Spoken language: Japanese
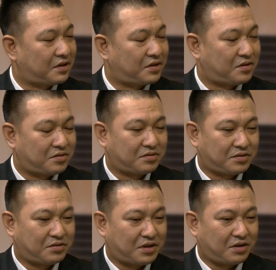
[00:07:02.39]
こ
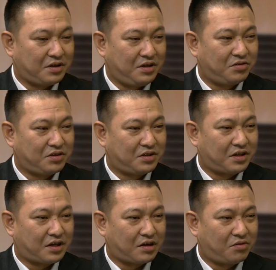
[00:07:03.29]
うなんだろういい時っ
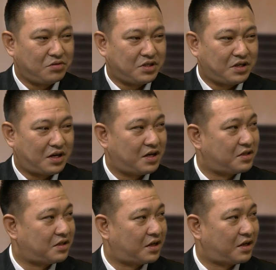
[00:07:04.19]
てコーチいらないしね